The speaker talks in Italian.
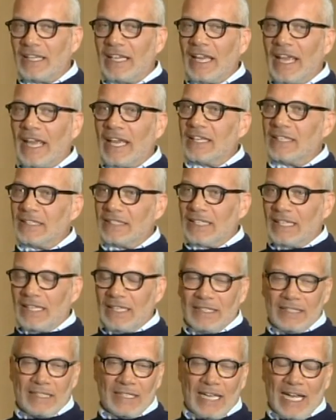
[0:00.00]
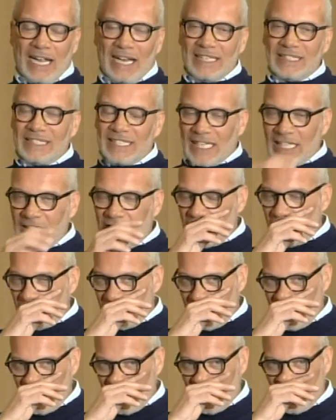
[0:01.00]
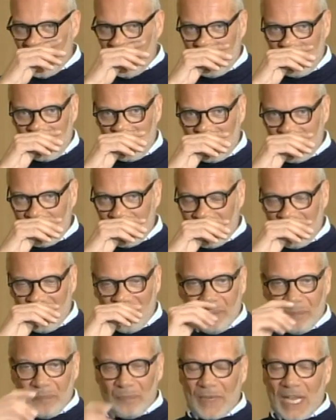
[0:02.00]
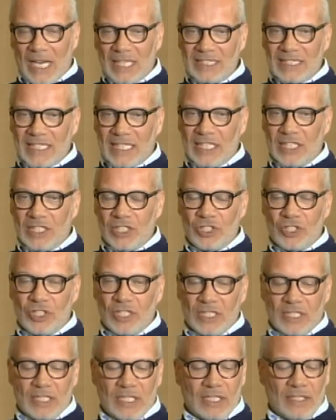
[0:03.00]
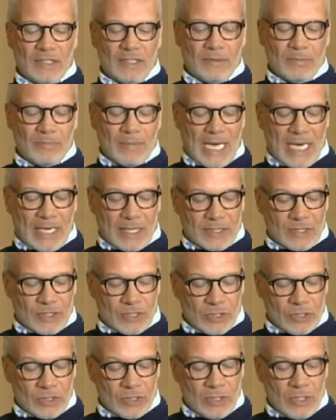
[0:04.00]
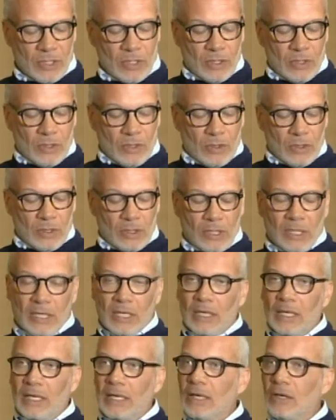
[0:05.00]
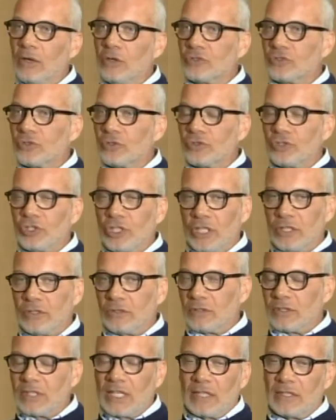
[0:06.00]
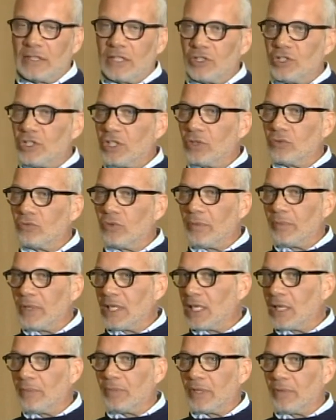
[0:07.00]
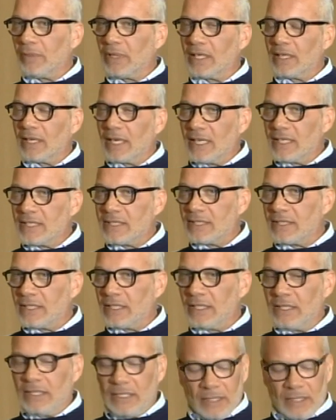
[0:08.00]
E, eh, al, 13 di, mh, mm, al 13 di marzo eh, 885.000 primi ingressi,